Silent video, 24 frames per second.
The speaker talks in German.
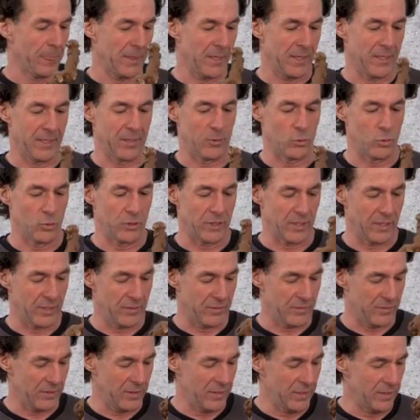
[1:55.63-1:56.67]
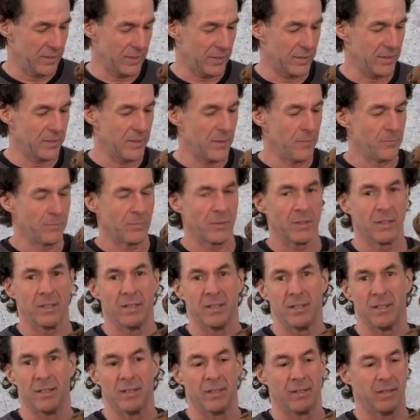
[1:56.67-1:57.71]
äh, Utensilien.
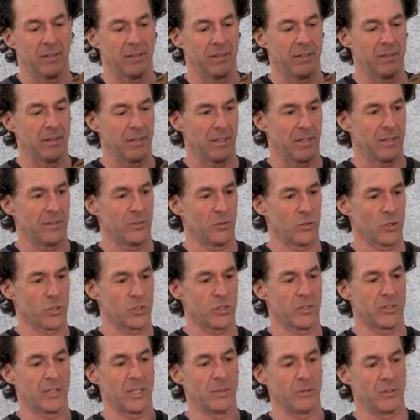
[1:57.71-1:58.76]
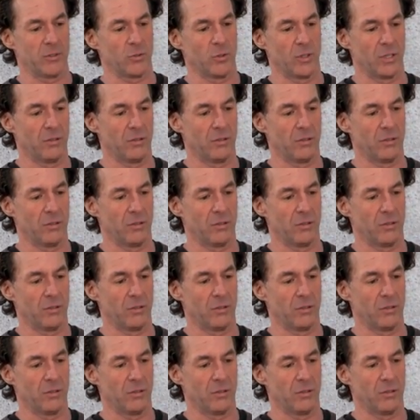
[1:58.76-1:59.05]
Äh, hier als erstes habe ich so